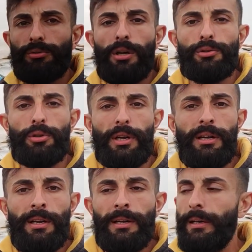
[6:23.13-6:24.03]
Ondan sonra
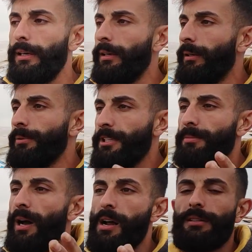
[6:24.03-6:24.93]
e,
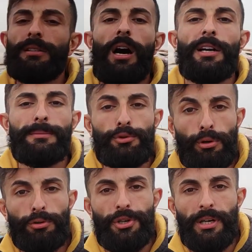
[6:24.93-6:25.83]
bizim de artık arımız
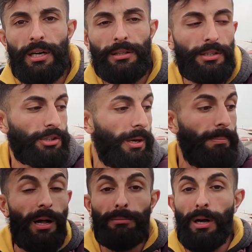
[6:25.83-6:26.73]
olacak
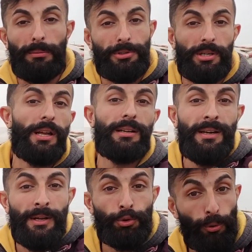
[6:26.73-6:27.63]
arkadaşlar. Bal mal bir şeyler
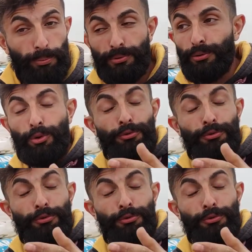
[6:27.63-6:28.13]
toplayacağız.